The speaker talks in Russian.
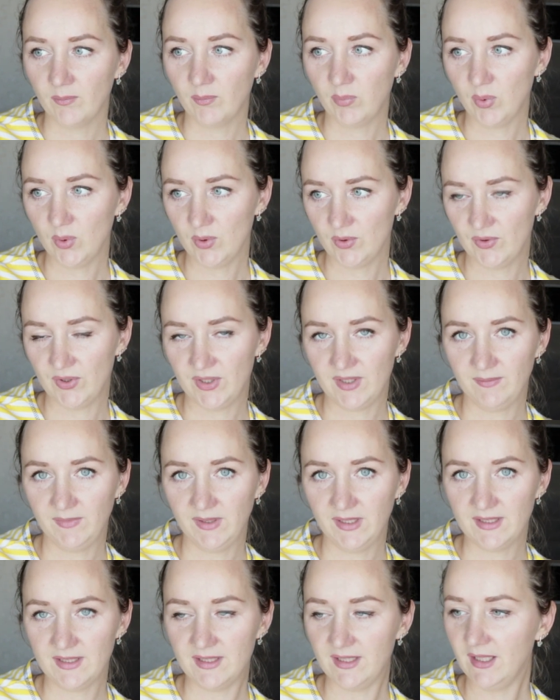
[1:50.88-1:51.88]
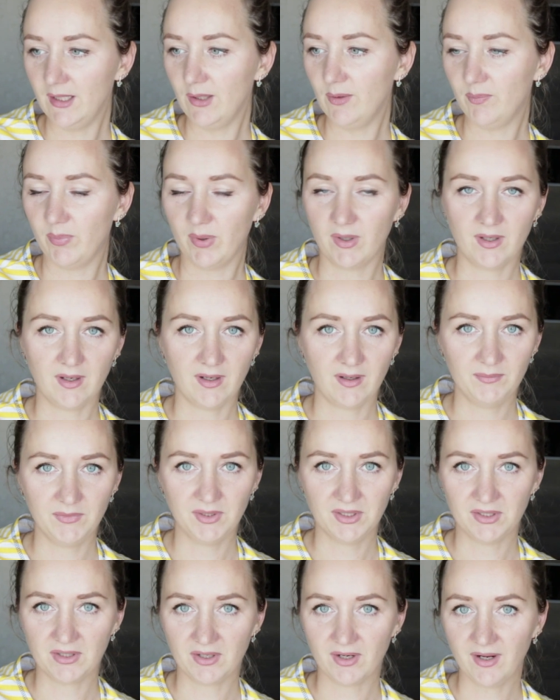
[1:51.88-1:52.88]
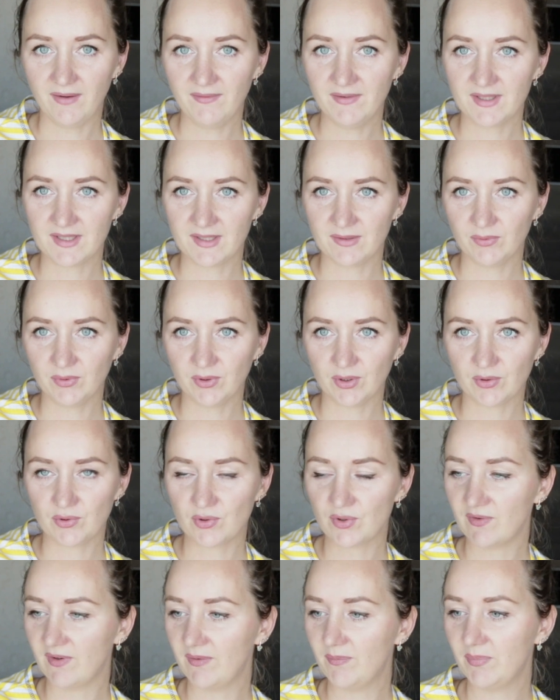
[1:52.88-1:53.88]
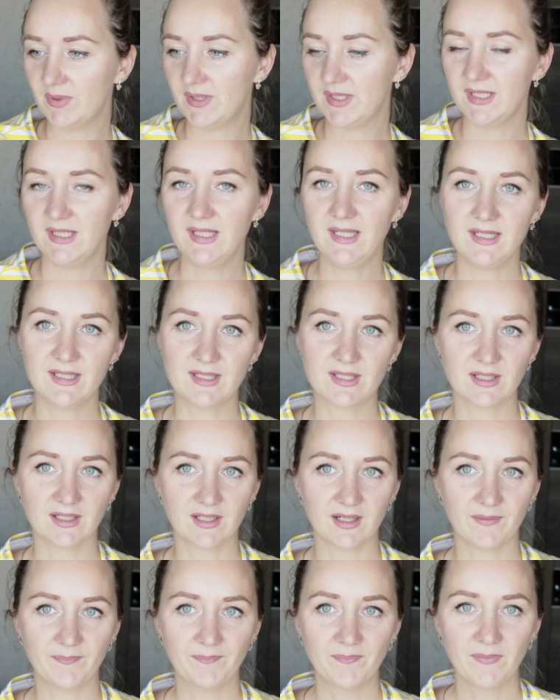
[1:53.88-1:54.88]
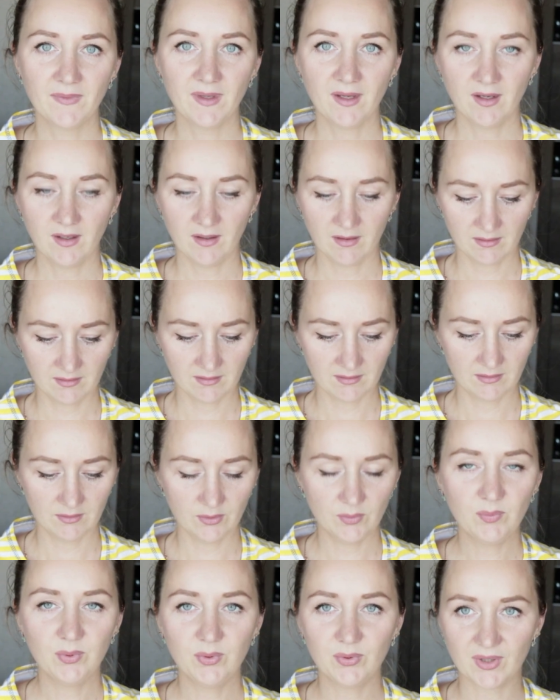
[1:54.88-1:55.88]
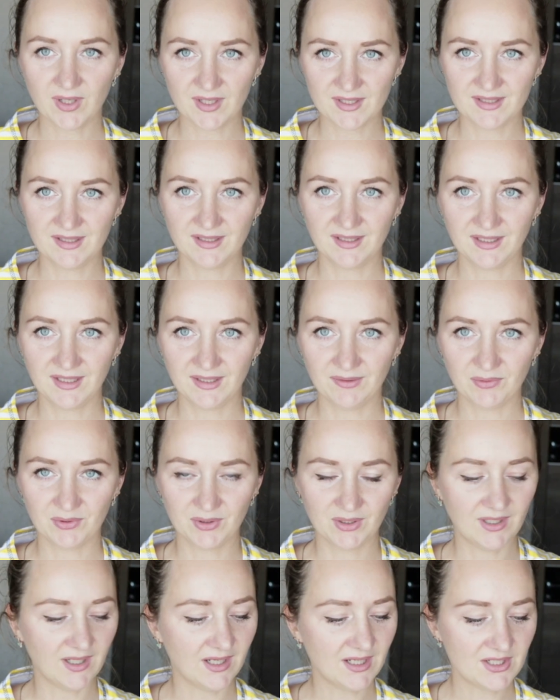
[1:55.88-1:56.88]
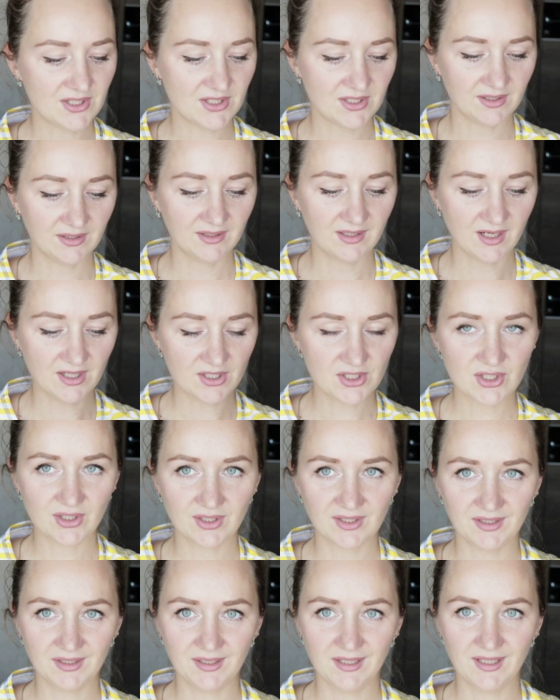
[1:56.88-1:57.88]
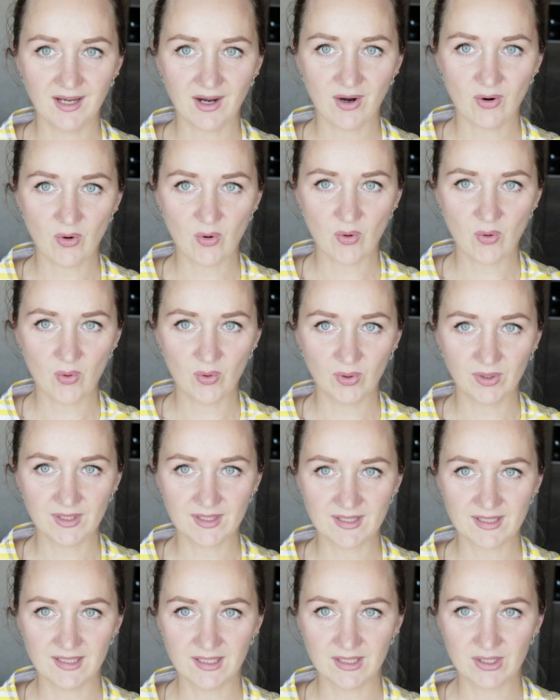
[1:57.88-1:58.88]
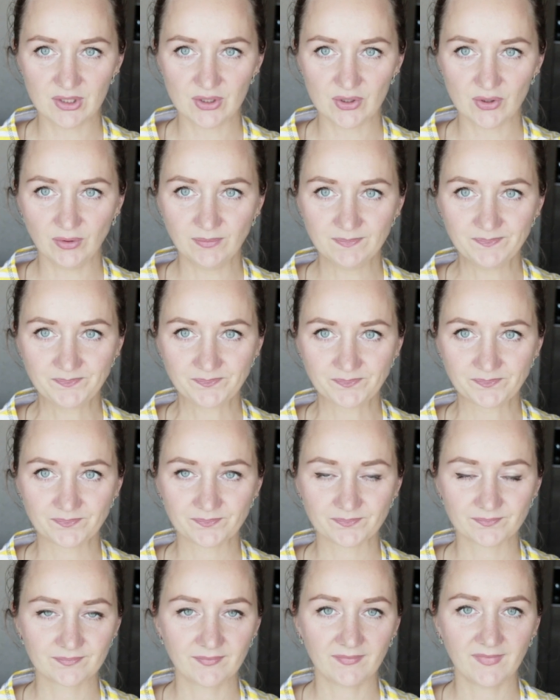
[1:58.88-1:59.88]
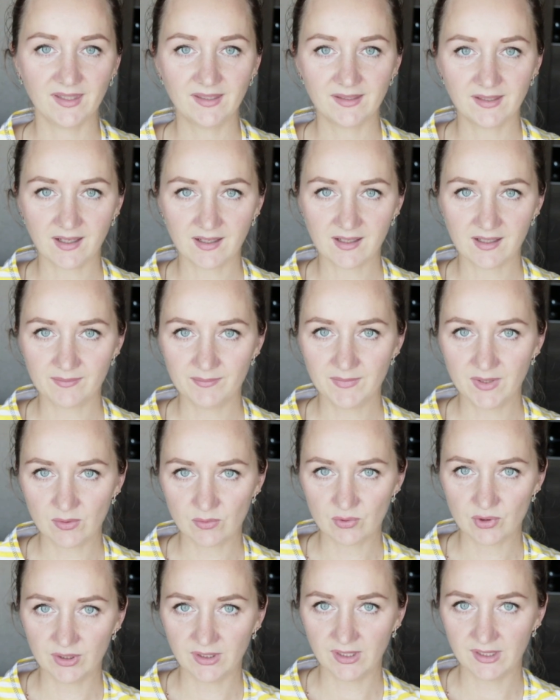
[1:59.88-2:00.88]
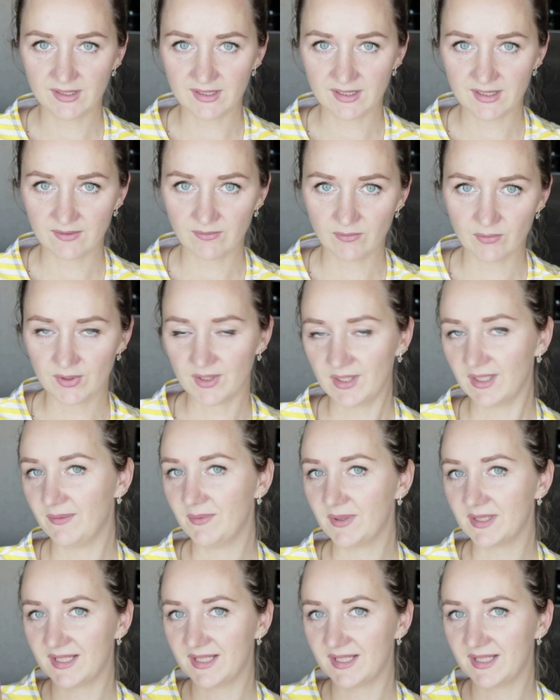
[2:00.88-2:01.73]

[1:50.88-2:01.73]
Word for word: Пользуюсь им неделю, пока мне нравится. И вот хочу с вами поделиться их. А, люблю разные такие вот гаджет, гаджеты для ухода за лицом так как мне уже 30 с хвостиком,